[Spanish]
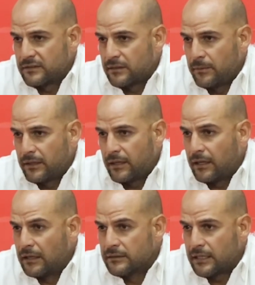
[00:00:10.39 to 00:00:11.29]
que saber
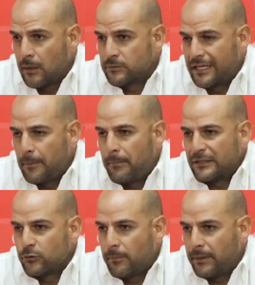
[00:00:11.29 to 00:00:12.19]
que tenemos que ir
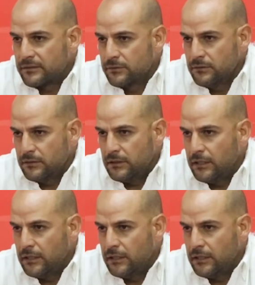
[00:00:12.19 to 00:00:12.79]
paso a paso